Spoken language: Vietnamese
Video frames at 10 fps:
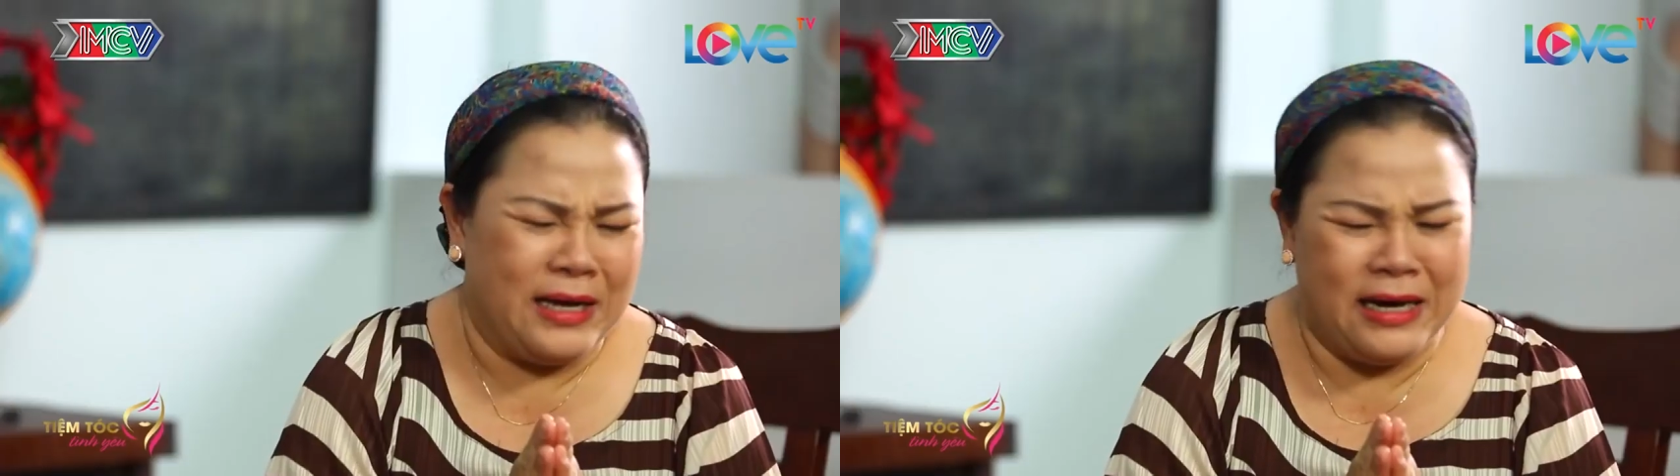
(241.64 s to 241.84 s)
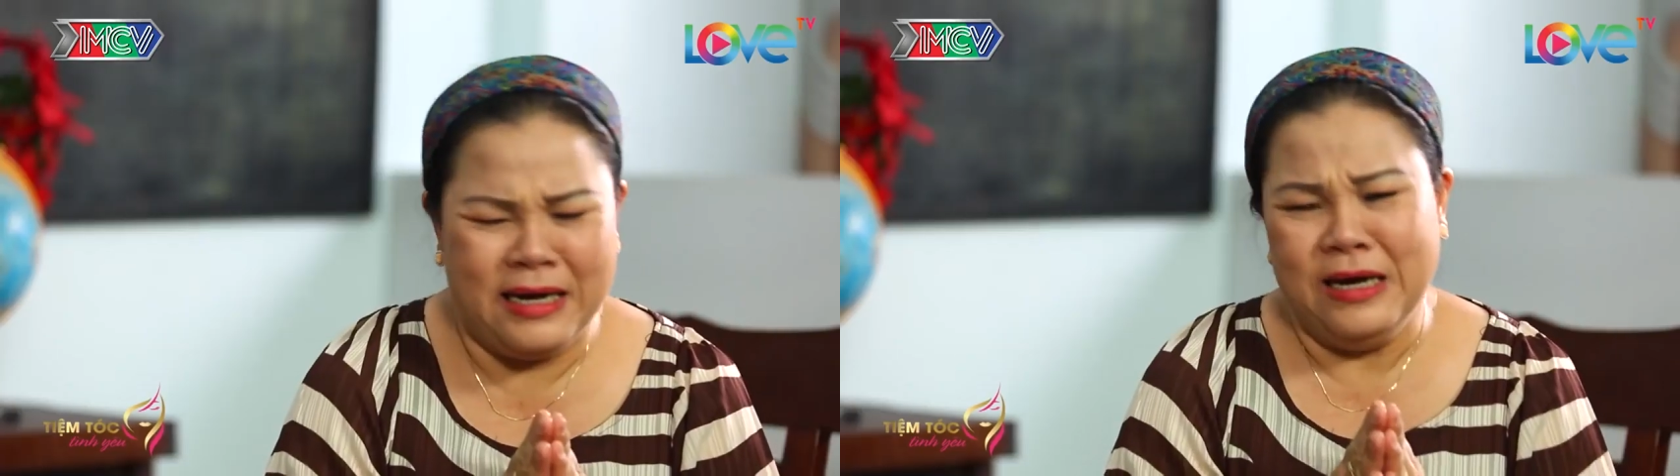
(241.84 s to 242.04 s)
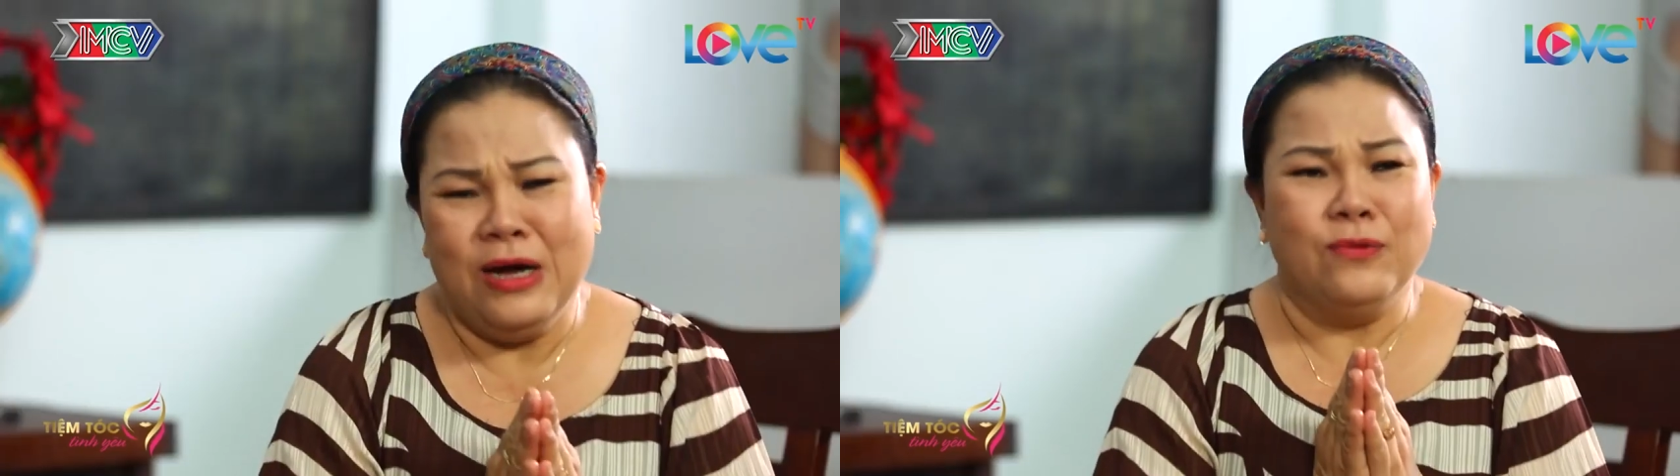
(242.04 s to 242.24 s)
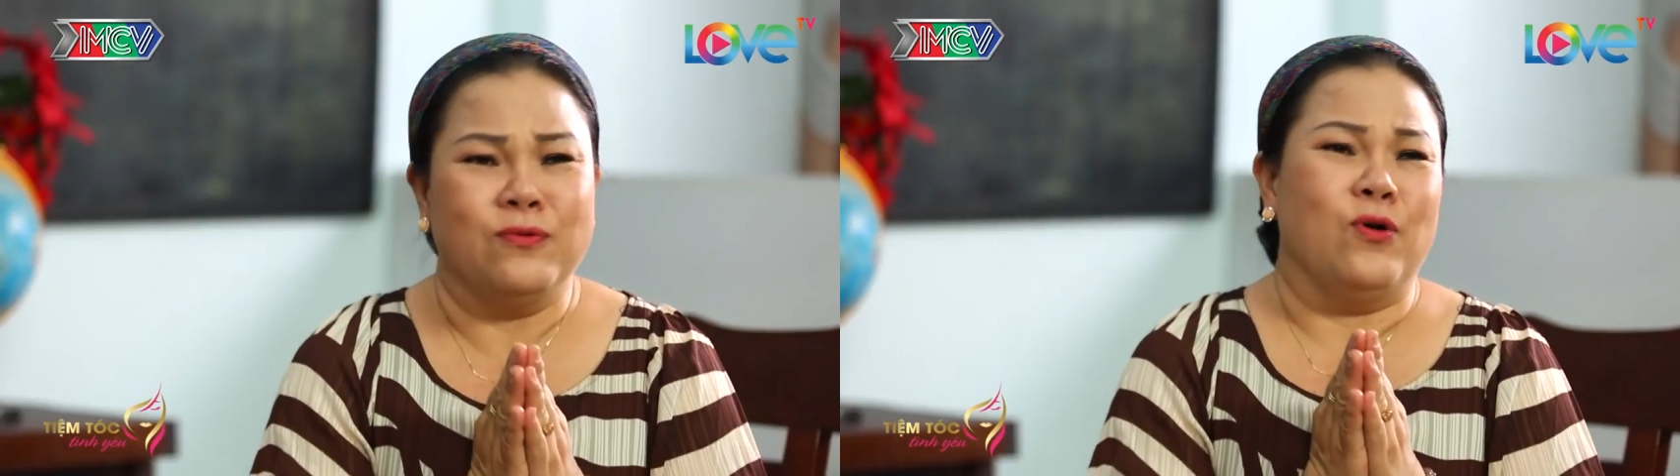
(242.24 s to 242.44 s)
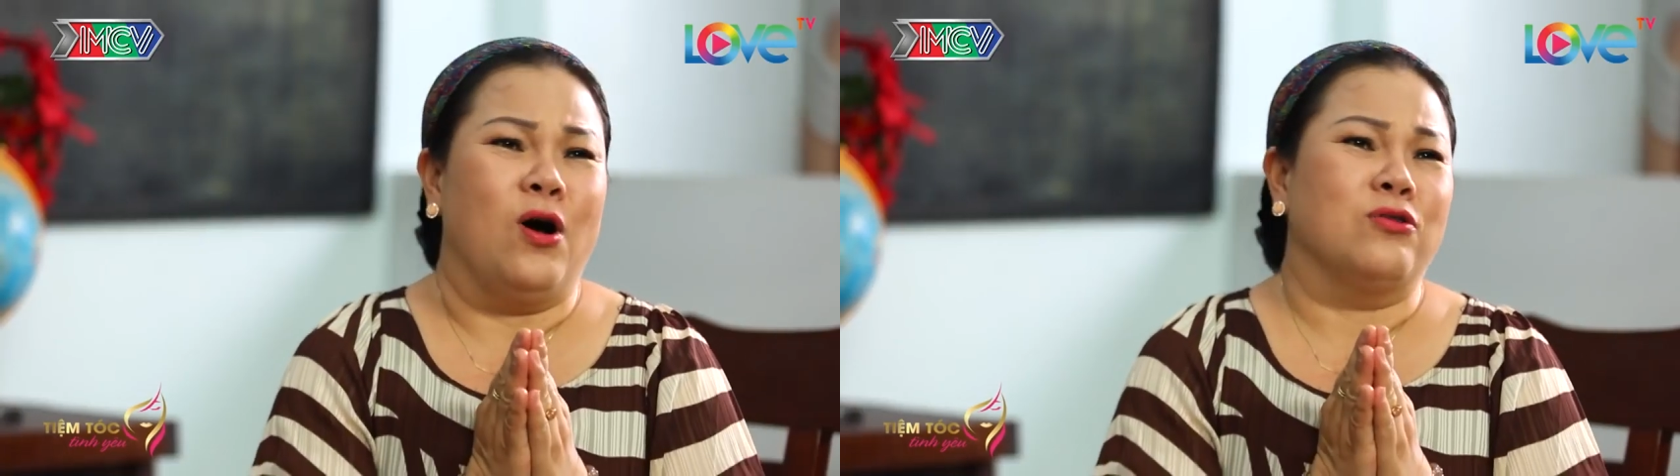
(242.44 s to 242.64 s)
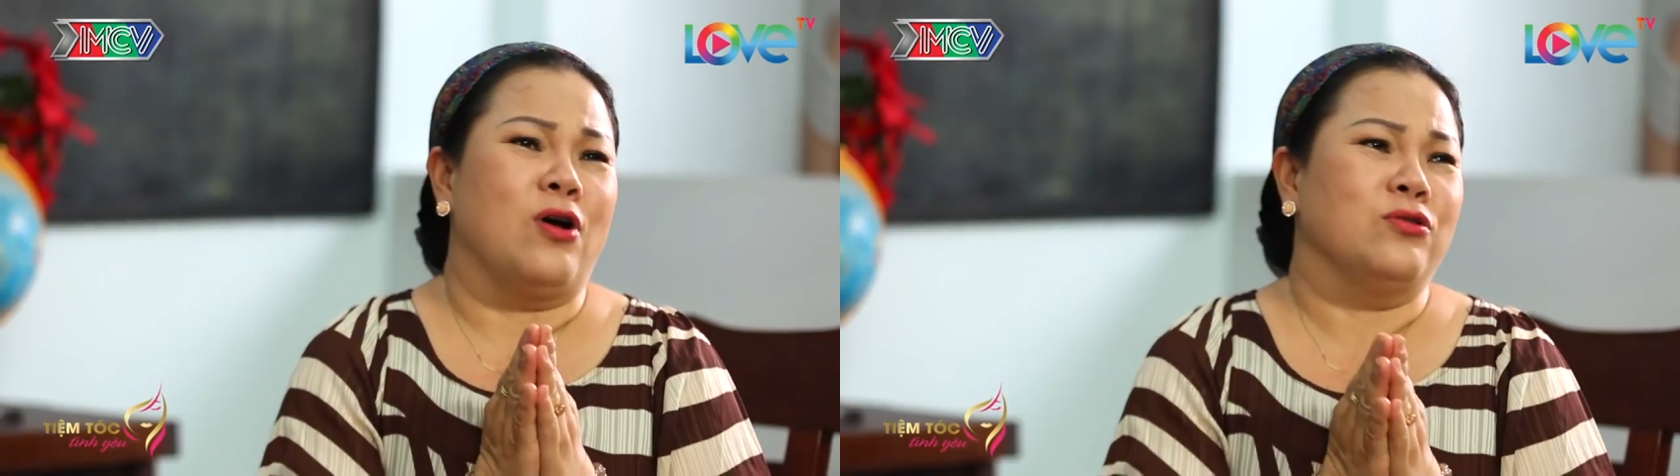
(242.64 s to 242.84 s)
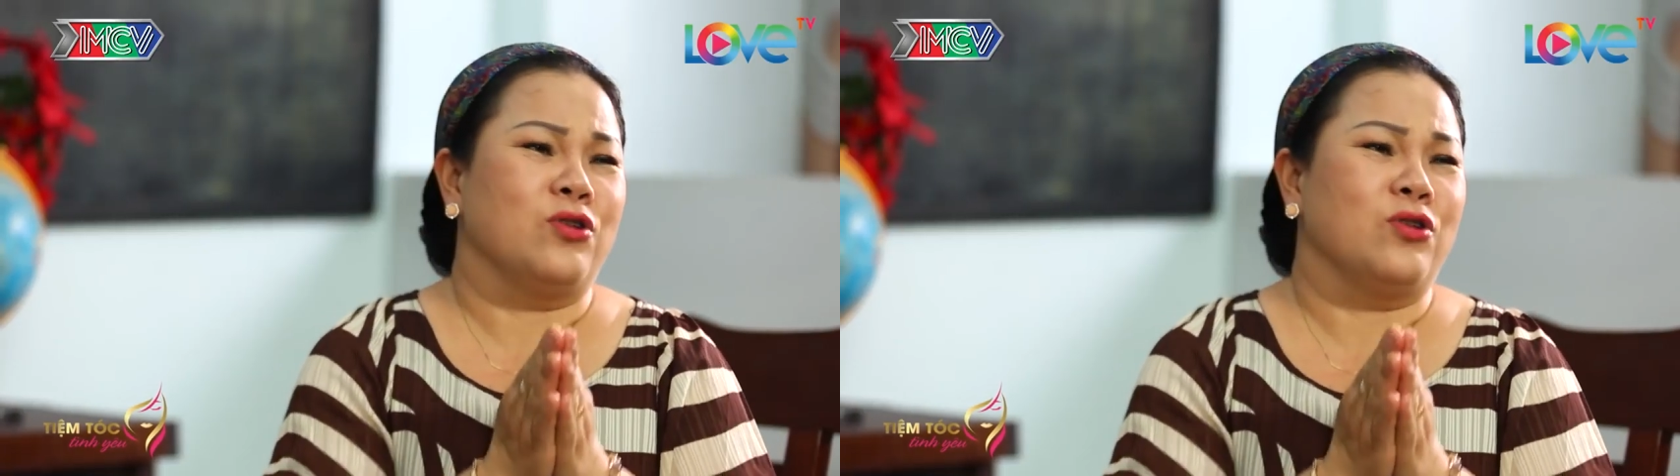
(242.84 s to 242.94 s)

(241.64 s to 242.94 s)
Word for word: địa phù hộ độ